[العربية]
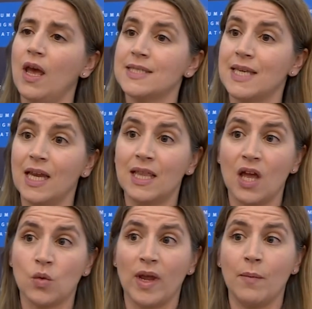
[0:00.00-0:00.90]

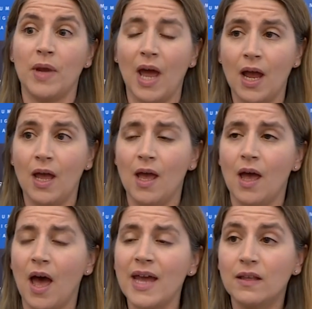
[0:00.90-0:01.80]
السيدات ويمنح
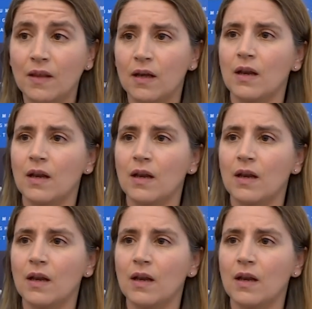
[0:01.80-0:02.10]
آه، أيضا